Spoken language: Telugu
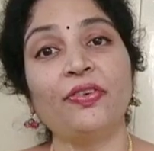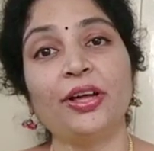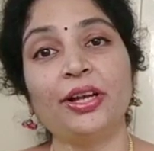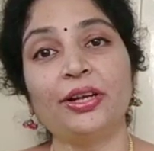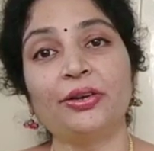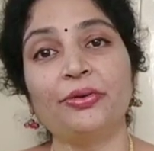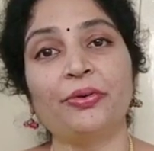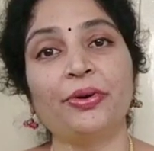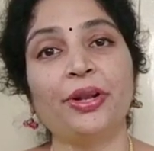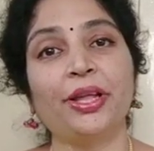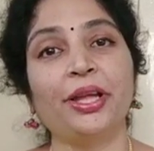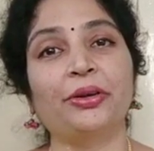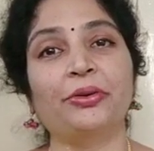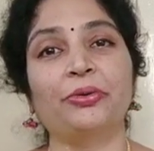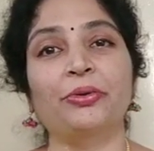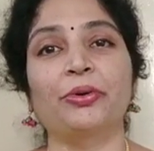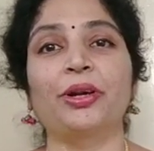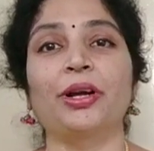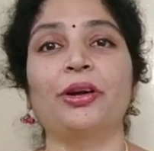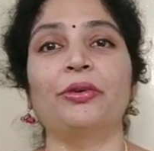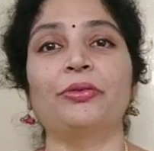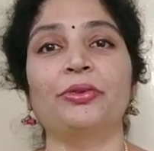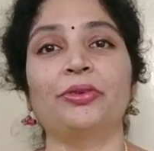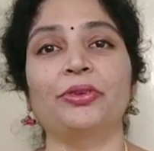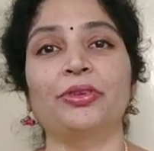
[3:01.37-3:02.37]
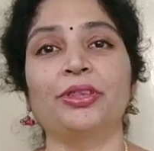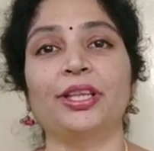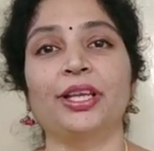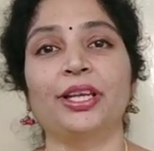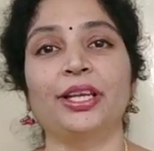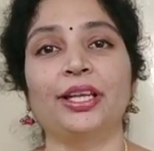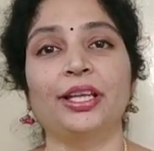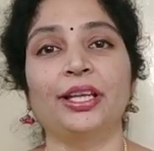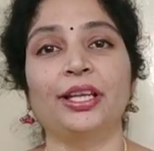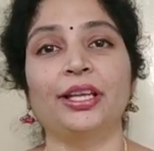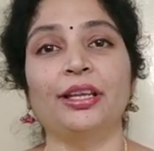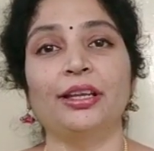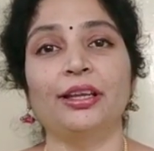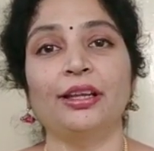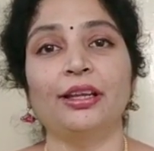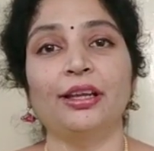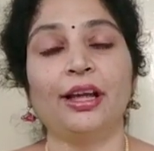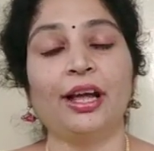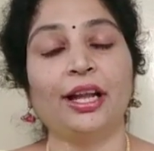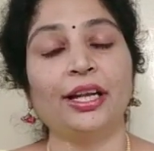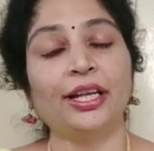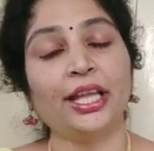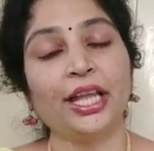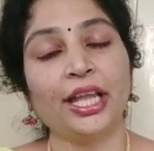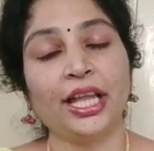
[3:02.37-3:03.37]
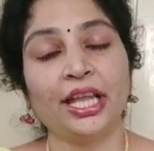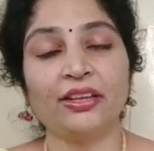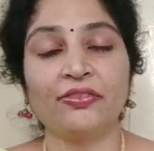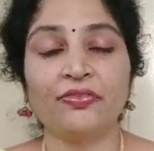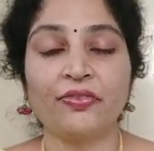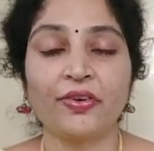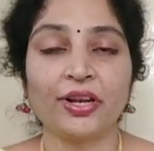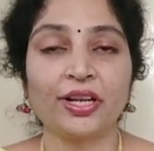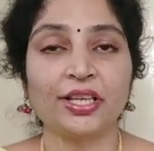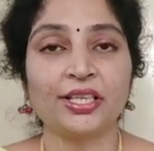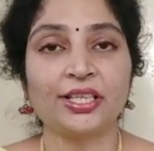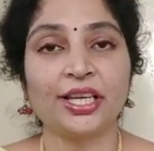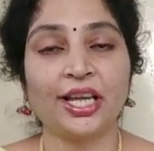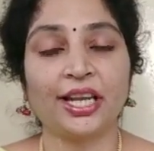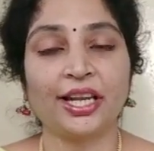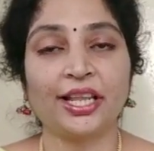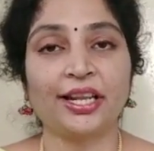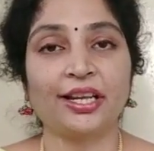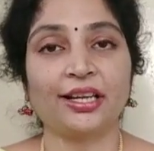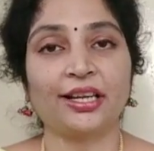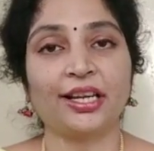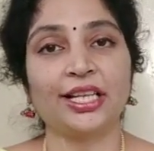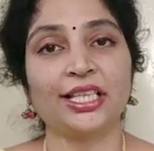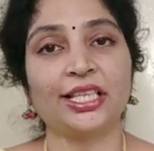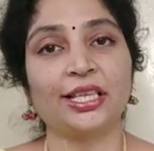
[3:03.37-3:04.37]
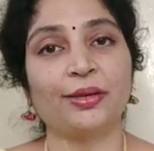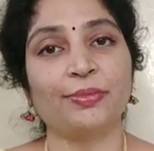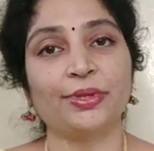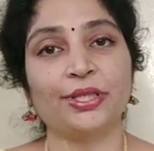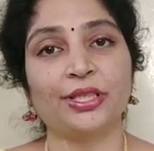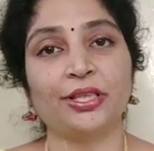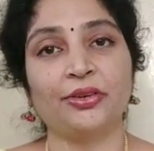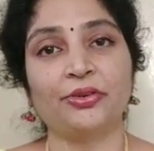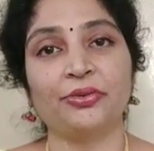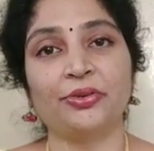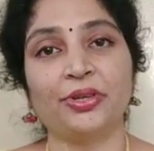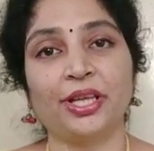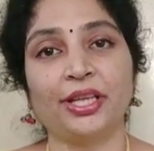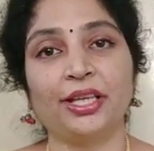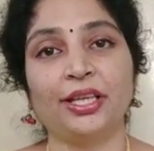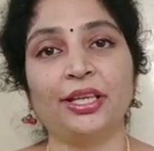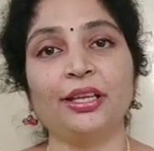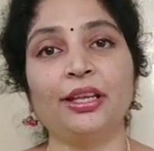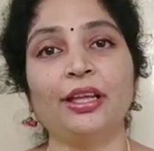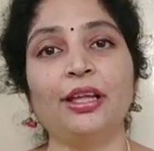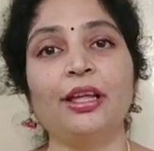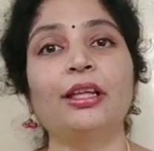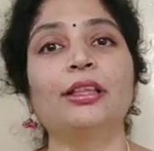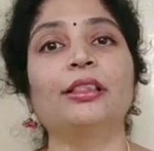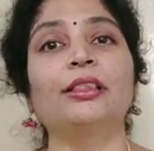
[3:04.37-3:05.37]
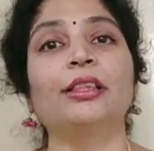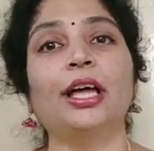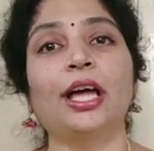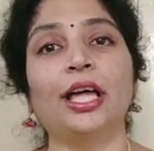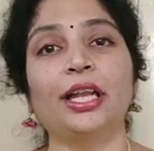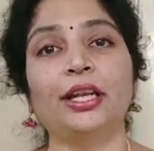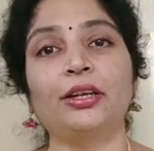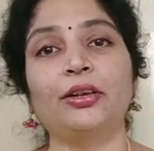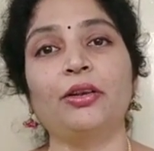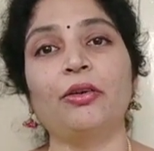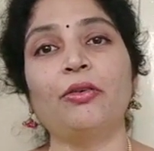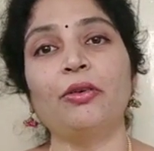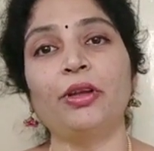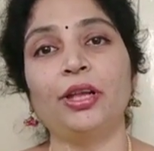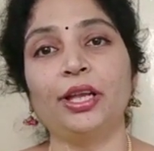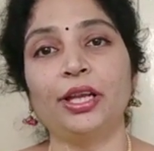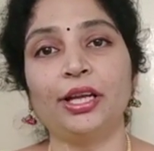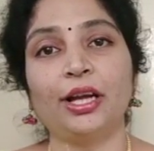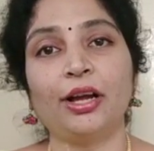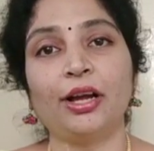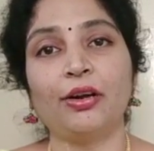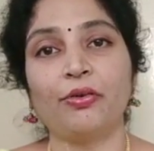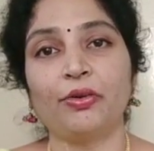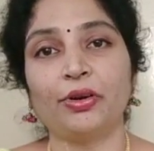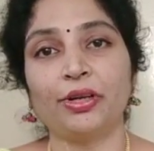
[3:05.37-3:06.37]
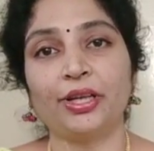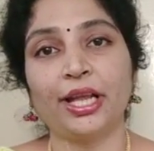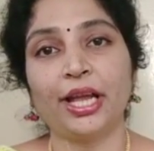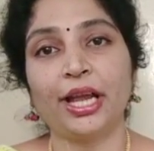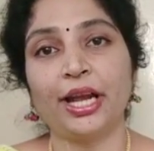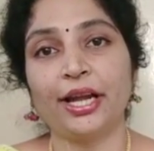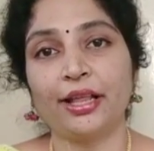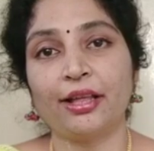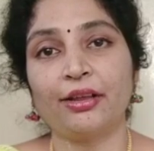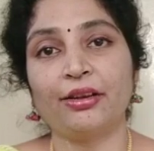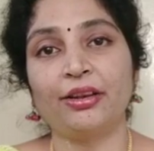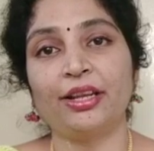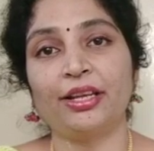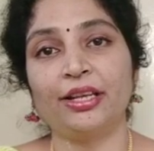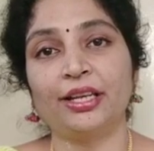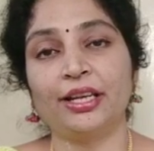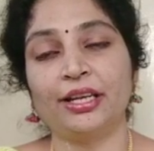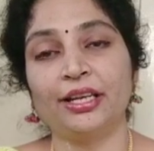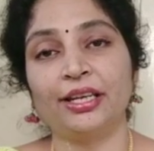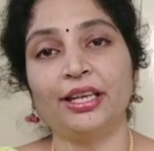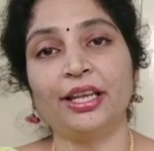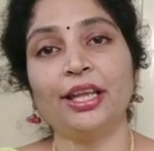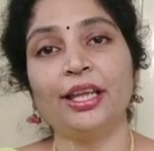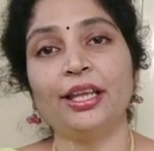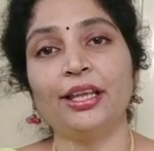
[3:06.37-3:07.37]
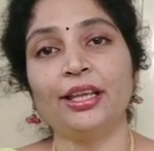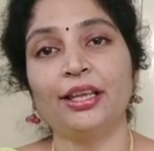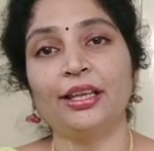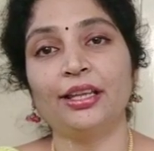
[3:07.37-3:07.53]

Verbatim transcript: ఫాల్ కూడా ఎక్కువగా ఉంటుందండి అంటే హెయిర్ ఫాల్కి చాలా రకాల సమస్యలు ఉంటాయి దాంట్లో ఇంకా ఒకటి యాడ్ ఆన్ ఏంటంటే